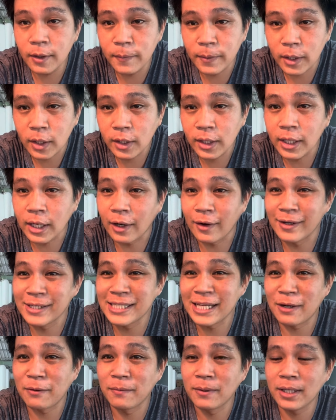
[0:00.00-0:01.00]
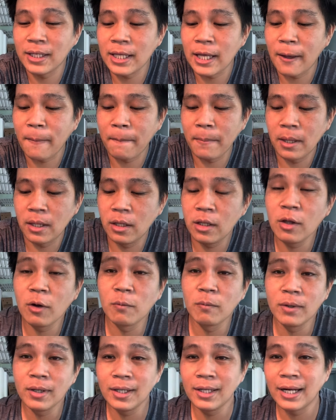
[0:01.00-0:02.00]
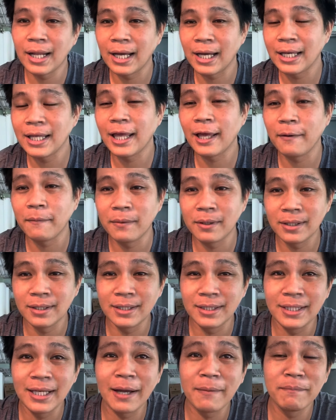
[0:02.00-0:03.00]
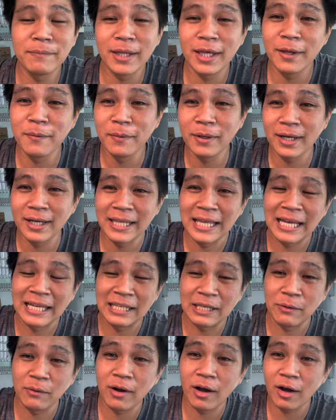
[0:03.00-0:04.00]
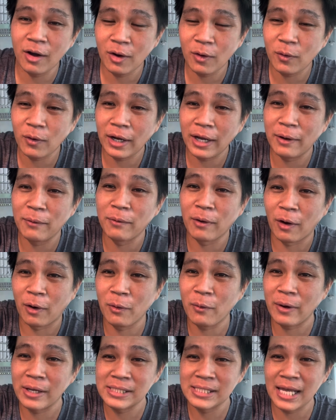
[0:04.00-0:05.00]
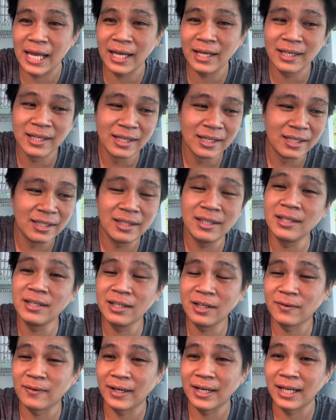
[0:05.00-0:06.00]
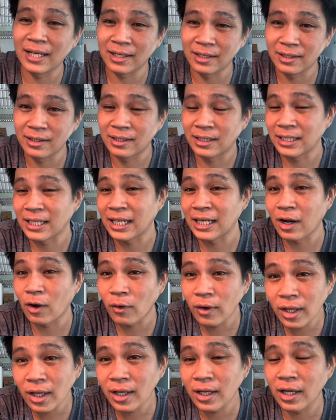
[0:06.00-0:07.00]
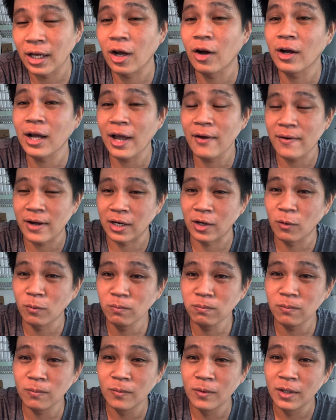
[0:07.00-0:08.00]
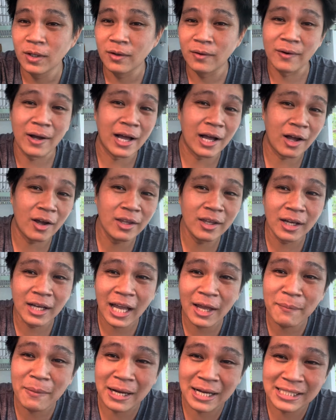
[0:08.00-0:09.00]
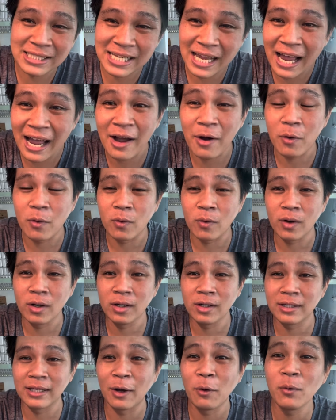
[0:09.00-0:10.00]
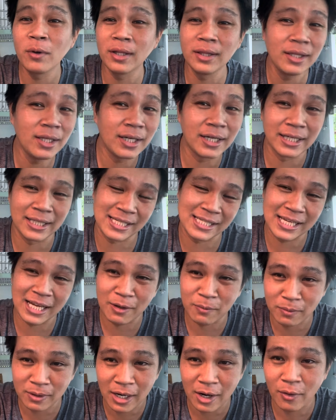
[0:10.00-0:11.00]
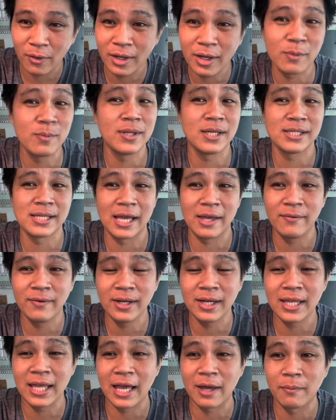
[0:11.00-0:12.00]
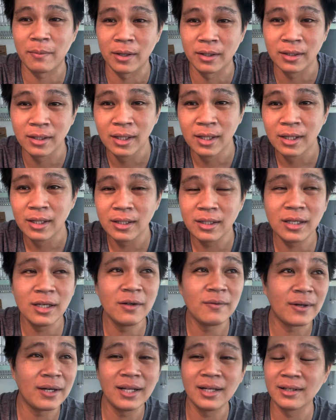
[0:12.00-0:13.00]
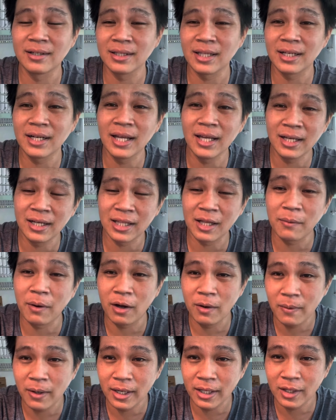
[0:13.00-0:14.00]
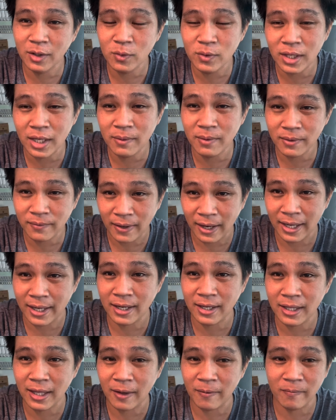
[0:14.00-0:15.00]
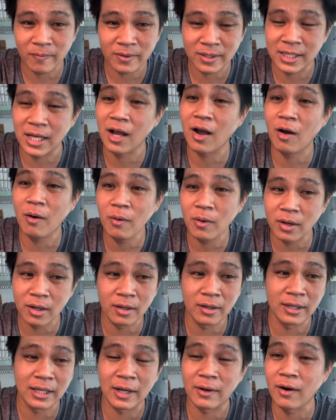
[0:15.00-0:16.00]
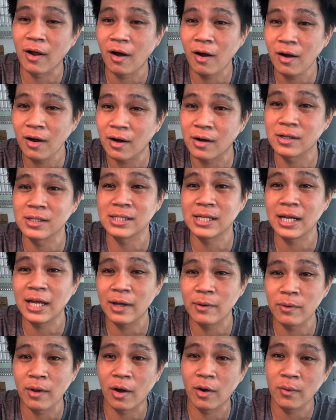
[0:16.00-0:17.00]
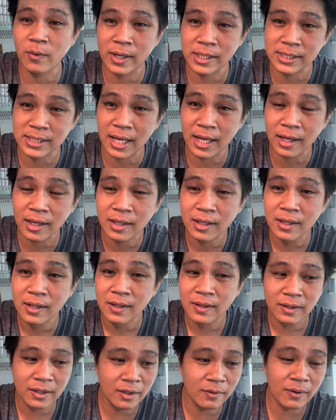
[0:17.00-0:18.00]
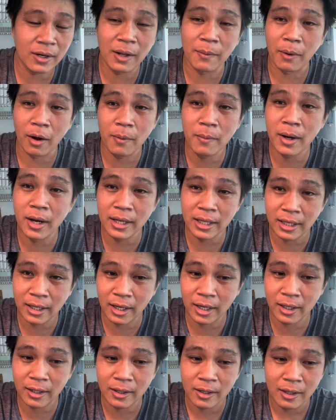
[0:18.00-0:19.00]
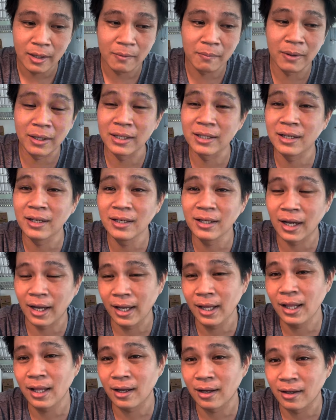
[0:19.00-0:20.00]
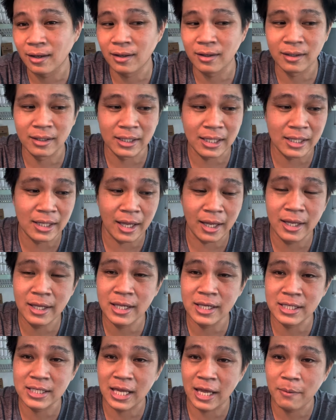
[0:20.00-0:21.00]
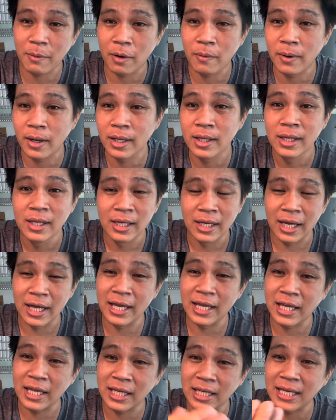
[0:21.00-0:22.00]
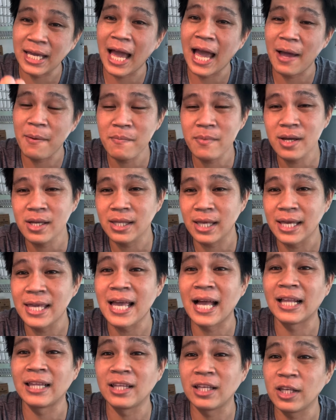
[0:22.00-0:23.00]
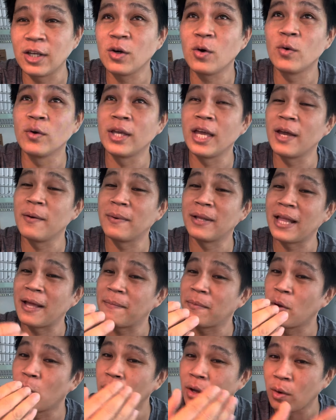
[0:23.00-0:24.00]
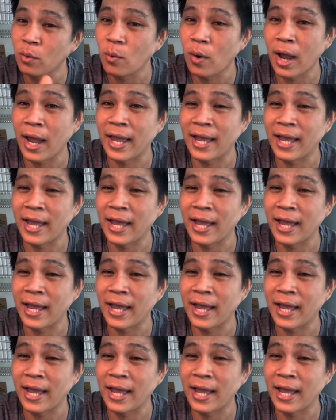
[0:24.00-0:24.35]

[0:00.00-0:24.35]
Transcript: mình có điện thoại xong cả nhà thì nói chung á là cả nhà mình chăm chim á cả nhà chịu khó theo dõi quan sát chứ không phải là người ta nói á, thì có cái phần đúng và có những cái mặt sau á giấu kín á người ta sẽ không có nói không chia sẻ với cái nhà mình chứ không phải là người ta đi người ta bỏ bơi những con chim như vậy cả nhà sẽ có một người nào đó họ sẽ theo dõi quan sát chứ không phải là bỏ bơi như thế mình cứ nghĩ là ờ người ta chỉ chia sẻ bỏ bơi thì cám á, chỉ dành cho những con chim anh em nuôi ở ngoài